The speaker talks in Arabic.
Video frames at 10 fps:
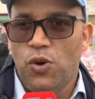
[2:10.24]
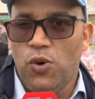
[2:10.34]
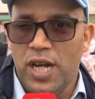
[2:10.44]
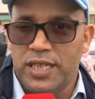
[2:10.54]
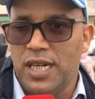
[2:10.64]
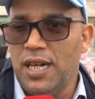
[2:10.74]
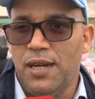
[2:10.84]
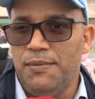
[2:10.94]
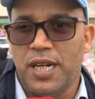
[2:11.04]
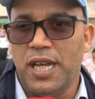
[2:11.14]

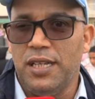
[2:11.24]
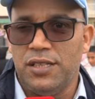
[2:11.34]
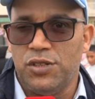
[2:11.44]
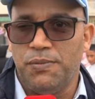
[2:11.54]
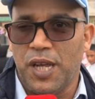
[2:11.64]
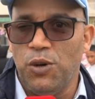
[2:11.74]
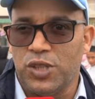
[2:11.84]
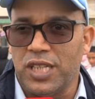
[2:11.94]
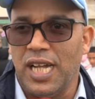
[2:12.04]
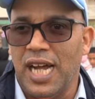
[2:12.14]
وهذا ما كيصب
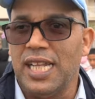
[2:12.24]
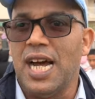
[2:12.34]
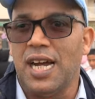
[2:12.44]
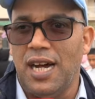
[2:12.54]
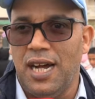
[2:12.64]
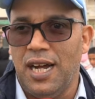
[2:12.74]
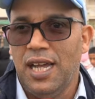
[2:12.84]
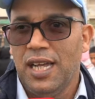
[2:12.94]
كيوطد العلاقه